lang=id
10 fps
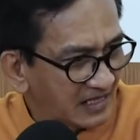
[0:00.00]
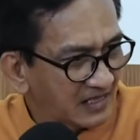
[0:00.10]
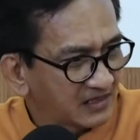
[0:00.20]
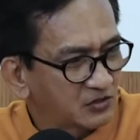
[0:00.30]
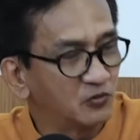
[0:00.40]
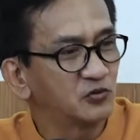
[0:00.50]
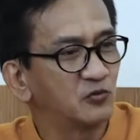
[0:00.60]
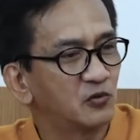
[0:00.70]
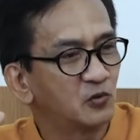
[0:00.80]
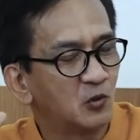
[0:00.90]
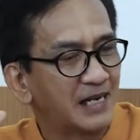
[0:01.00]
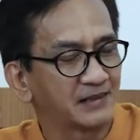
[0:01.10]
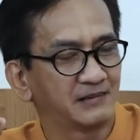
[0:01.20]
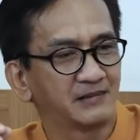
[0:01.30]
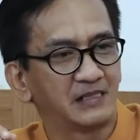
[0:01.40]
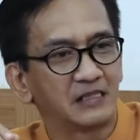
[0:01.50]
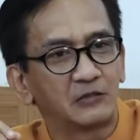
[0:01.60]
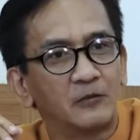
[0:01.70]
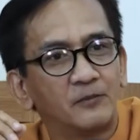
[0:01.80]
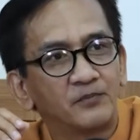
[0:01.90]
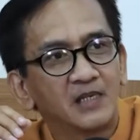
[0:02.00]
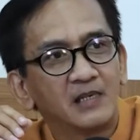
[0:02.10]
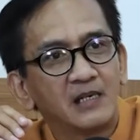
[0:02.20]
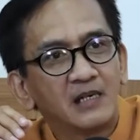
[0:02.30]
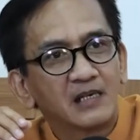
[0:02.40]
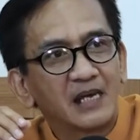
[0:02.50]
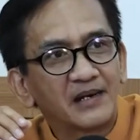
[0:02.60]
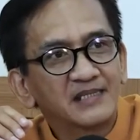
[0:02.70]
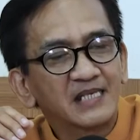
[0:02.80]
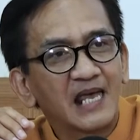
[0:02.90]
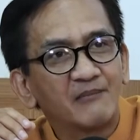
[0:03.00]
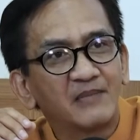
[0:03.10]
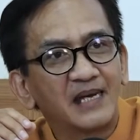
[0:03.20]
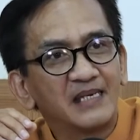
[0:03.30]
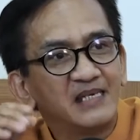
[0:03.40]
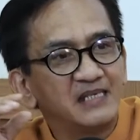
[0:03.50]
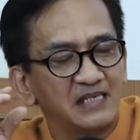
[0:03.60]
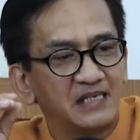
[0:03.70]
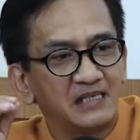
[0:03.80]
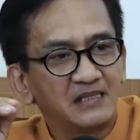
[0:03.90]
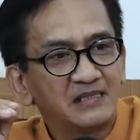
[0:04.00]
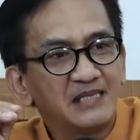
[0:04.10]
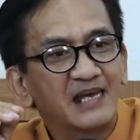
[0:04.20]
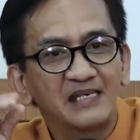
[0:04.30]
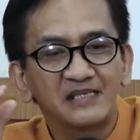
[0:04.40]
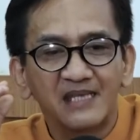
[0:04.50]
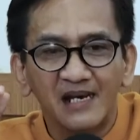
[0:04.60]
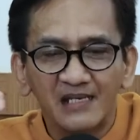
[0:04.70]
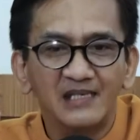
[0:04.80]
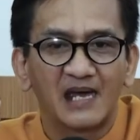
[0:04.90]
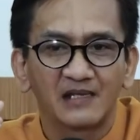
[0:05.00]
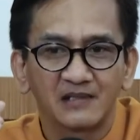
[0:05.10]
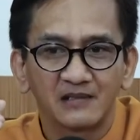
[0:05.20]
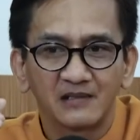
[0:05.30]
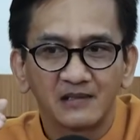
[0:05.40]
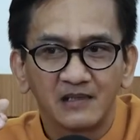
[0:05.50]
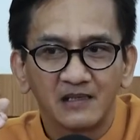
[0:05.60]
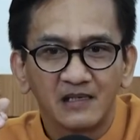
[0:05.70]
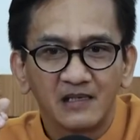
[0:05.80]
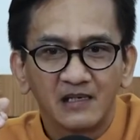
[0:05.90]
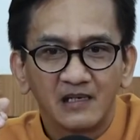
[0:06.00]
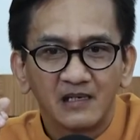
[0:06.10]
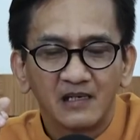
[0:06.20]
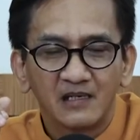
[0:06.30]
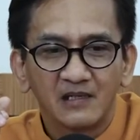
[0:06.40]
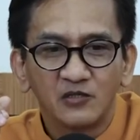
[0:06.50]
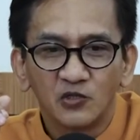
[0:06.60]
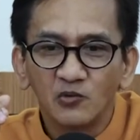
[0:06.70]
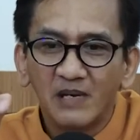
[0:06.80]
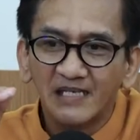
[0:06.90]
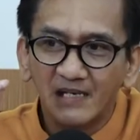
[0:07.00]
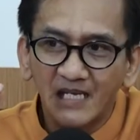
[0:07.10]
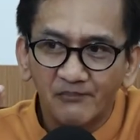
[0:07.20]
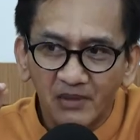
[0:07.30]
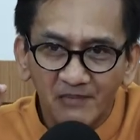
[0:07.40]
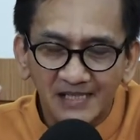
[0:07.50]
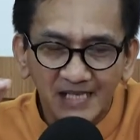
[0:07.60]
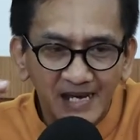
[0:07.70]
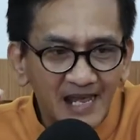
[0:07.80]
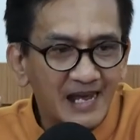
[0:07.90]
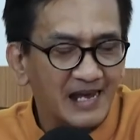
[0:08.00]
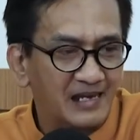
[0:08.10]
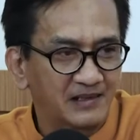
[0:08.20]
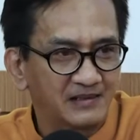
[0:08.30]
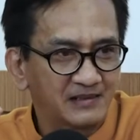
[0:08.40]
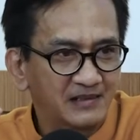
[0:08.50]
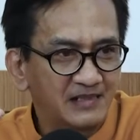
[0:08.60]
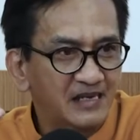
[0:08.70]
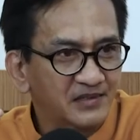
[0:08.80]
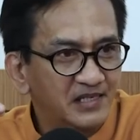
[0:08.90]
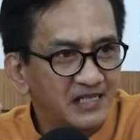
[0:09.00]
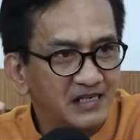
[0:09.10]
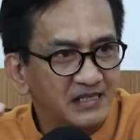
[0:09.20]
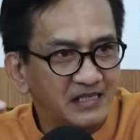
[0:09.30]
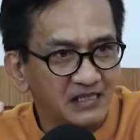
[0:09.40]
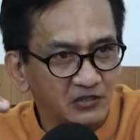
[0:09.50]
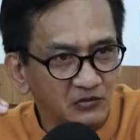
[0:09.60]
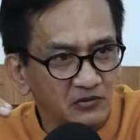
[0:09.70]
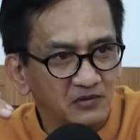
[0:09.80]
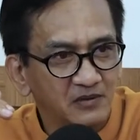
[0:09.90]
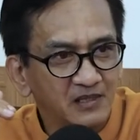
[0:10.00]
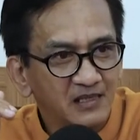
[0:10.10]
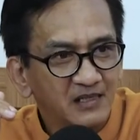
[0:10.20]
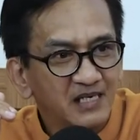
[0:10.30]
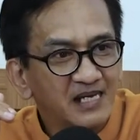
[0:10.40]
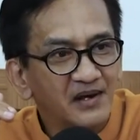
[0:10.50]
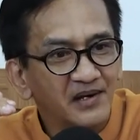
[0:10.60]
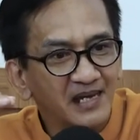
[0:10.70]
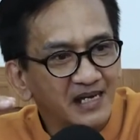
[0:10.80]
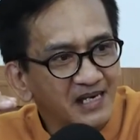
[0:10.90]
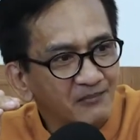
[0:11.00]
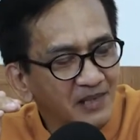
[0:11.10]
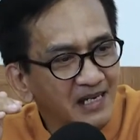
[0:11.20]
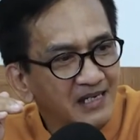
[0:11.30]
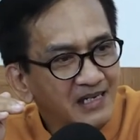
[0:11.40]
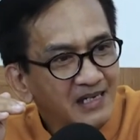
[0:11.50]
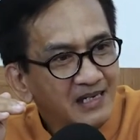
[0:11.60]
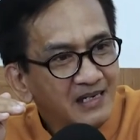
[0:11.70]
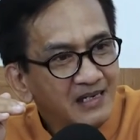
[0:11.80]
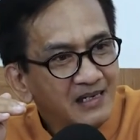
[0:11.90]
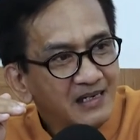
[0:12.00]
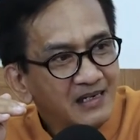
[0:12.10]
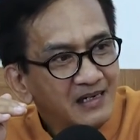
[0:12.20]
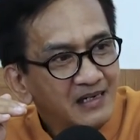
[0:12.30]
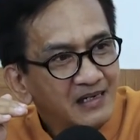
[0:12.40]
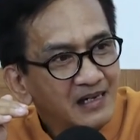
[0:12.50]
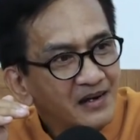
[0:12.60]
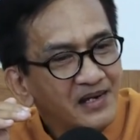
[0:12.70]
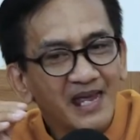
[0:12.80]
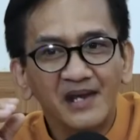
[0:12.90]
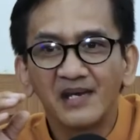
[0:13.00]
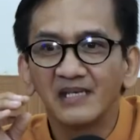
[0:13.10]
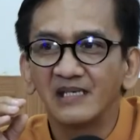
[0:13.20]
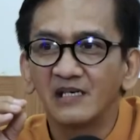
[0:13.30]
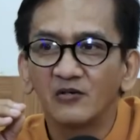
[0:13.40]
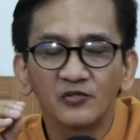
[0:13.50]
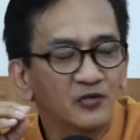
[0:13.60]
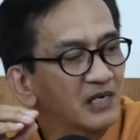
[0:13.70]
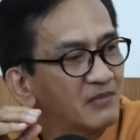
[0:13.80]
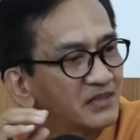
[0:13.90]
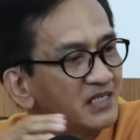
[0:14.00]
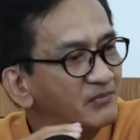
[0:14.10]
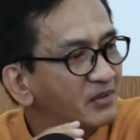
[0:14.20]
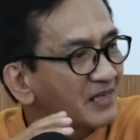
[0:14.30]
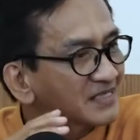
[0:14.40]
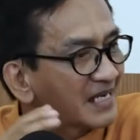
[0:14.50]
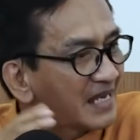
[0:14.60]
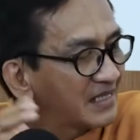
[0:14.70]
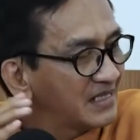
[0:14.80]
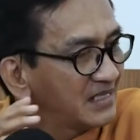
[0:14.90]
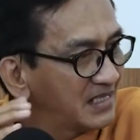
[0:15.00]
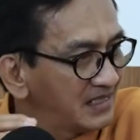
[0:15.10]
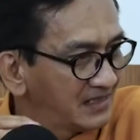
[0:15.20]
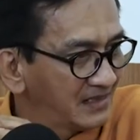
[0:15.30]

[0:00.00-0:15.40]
ya sungguh-sungguh kuat gitu karena selama ini yang kita lihat justru banyaknya permasalahan yang terjadi itu dikarenakan apa karena adanya kekotoran batin di permasalahan ini